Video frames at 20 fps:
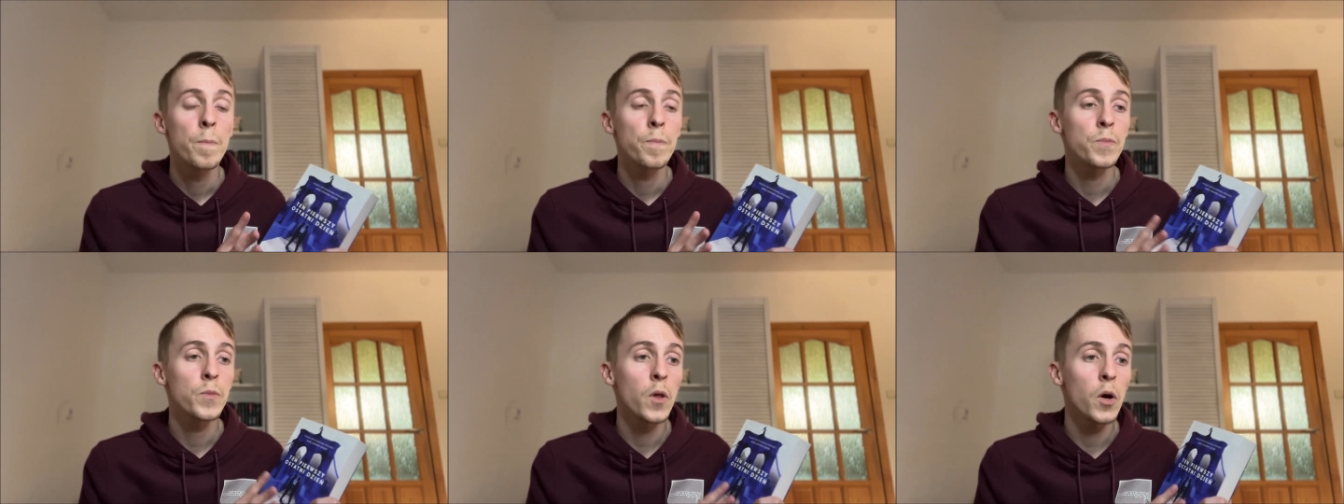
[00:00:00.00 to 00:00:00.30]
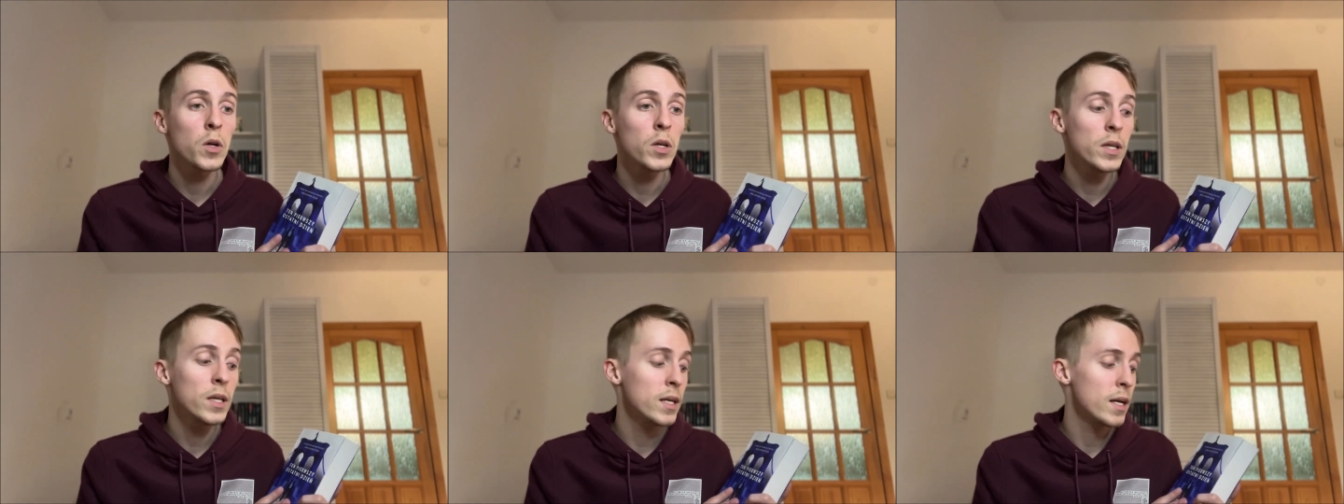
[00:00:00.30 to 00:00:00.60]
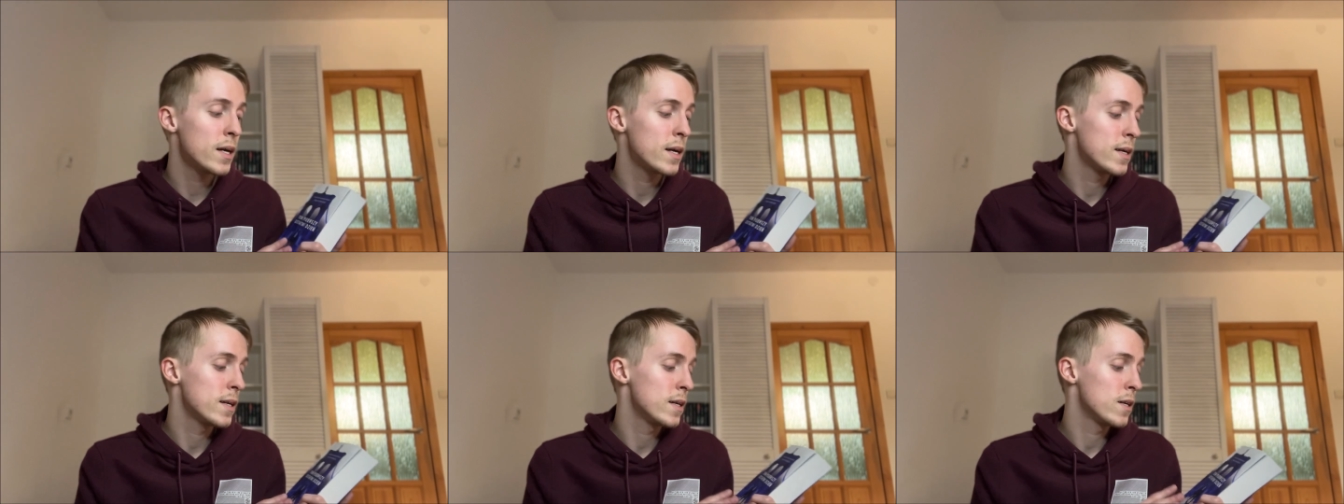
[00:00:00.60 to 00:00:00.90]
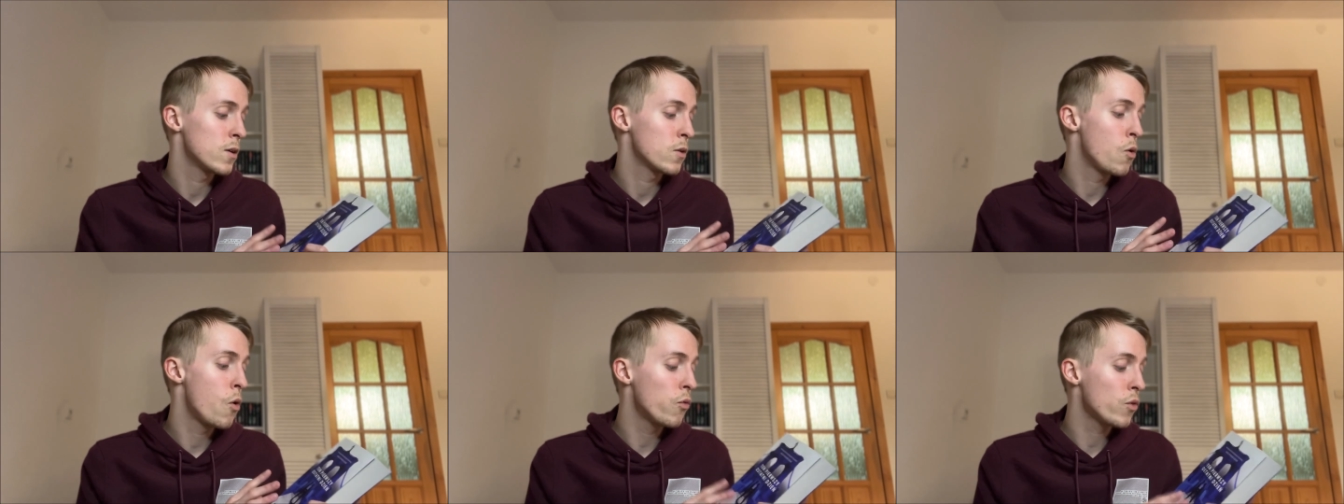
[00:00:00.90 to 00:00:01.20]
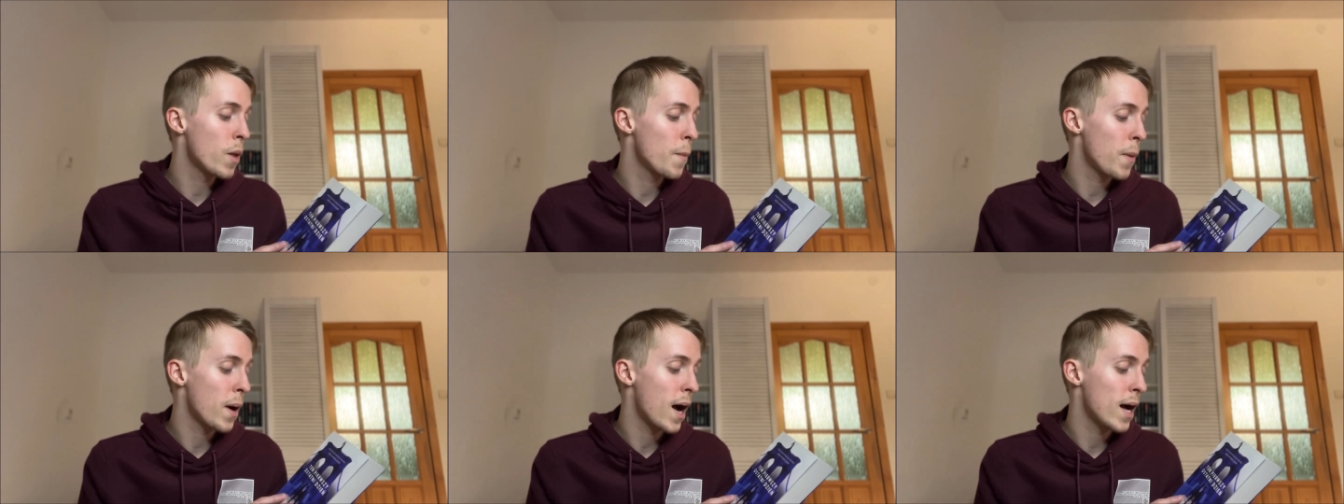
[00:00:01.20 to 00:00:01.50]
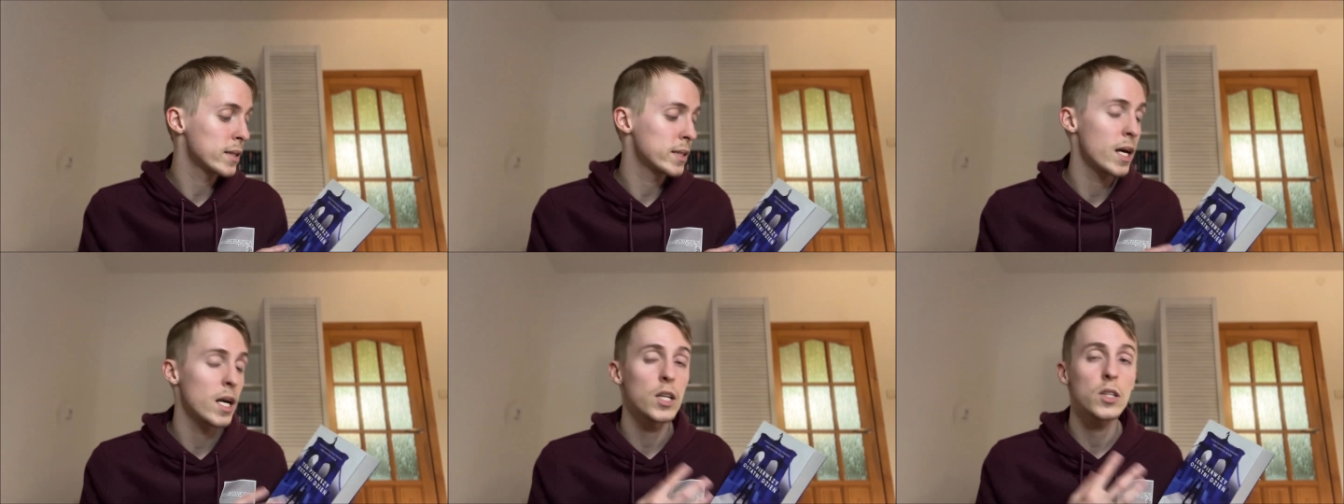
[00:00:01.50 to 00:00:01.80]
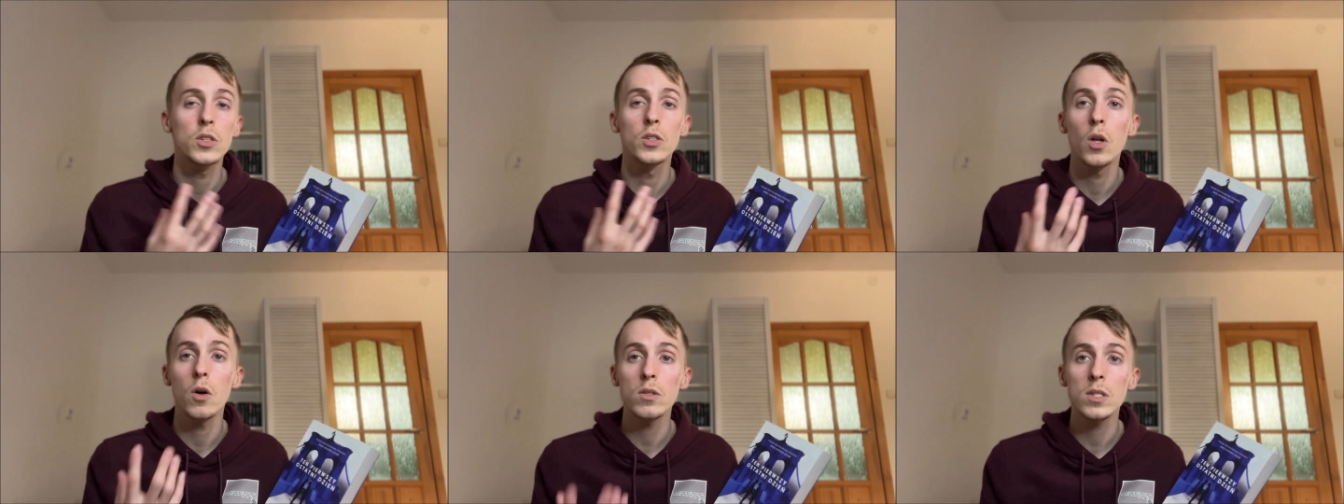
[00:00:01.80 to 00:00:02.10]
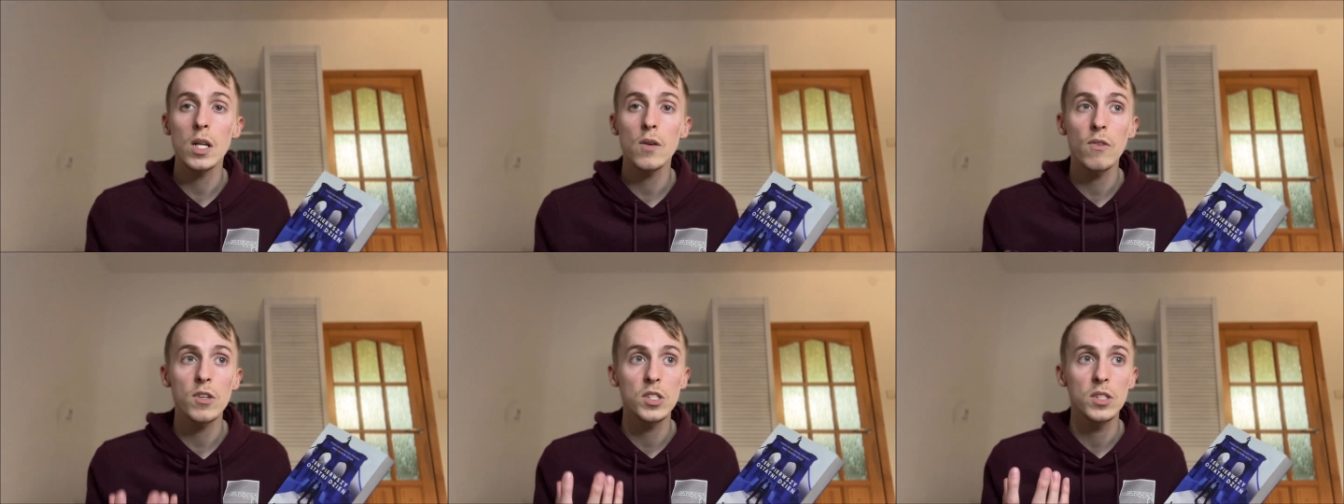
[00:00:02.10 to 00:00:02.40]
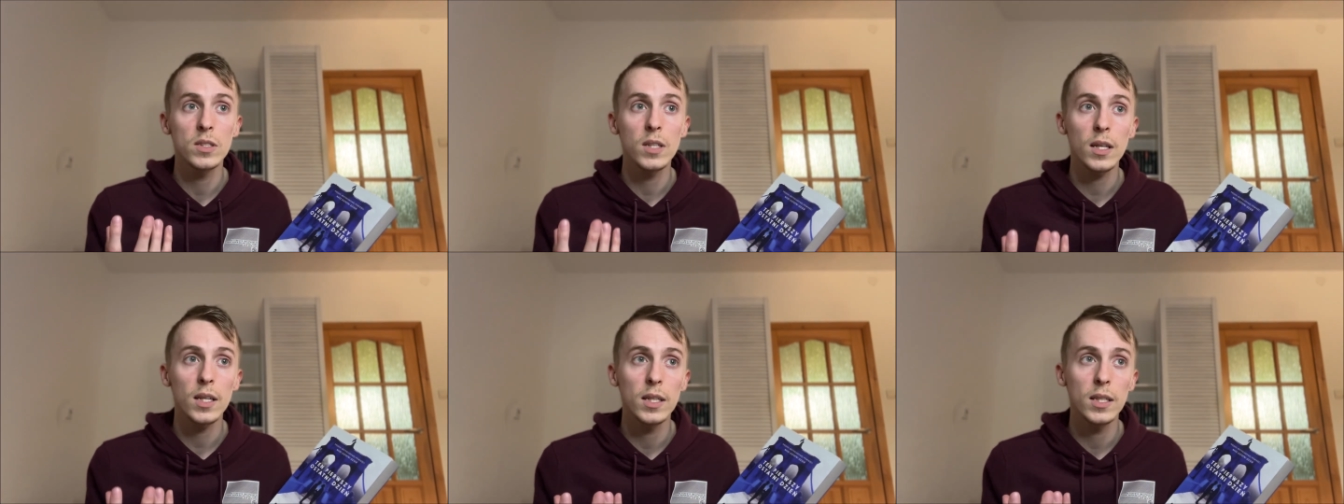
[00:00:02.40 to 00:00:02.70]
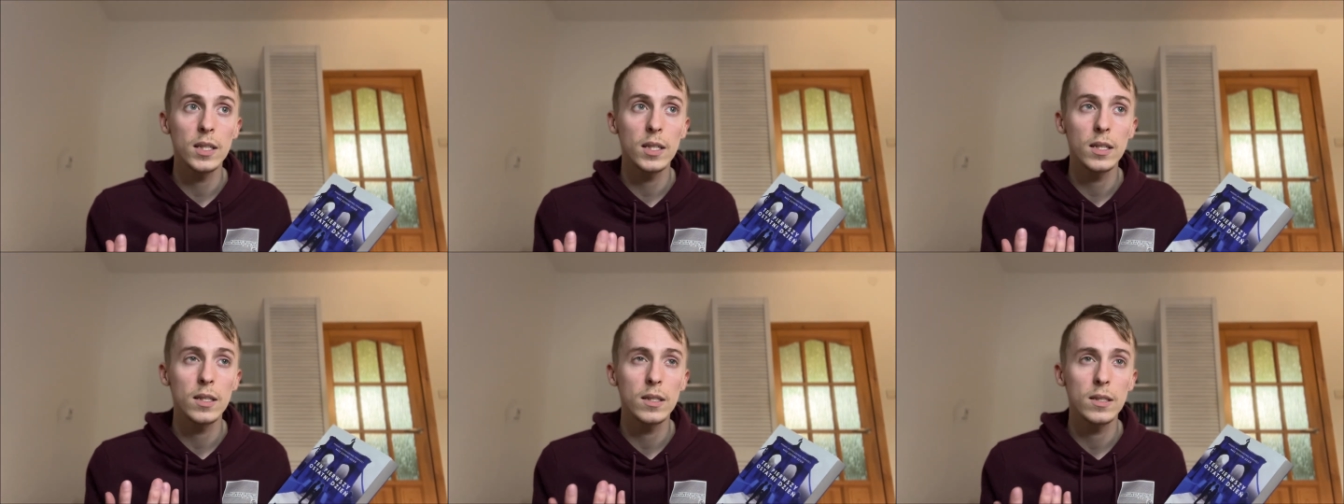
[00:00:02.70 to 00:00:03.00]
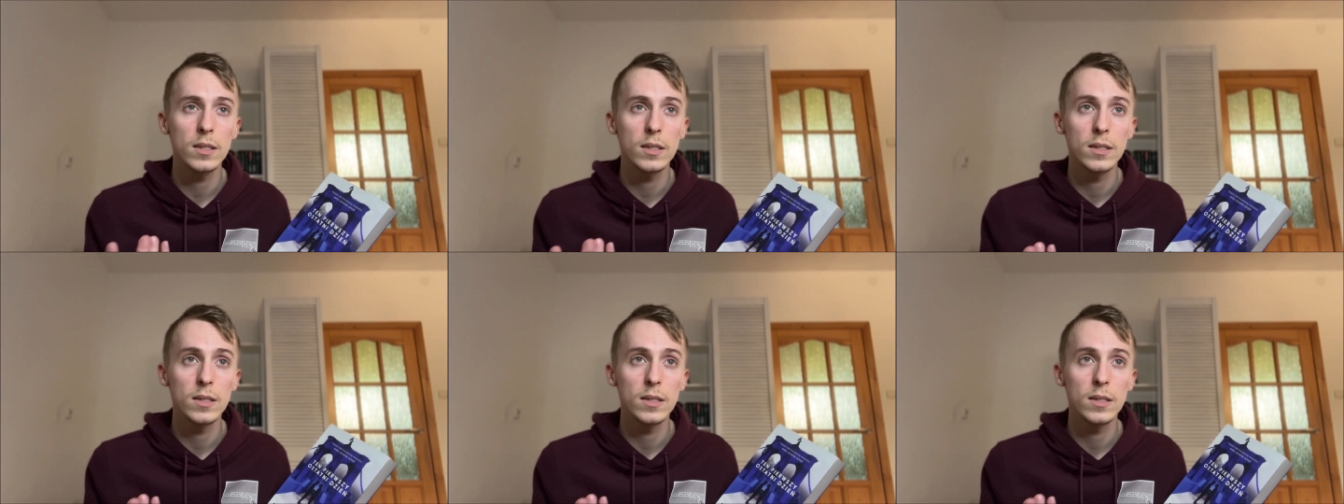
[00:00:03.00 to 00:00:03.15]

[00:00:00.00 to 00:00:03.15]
No i główny bohater dostał właśnie taki,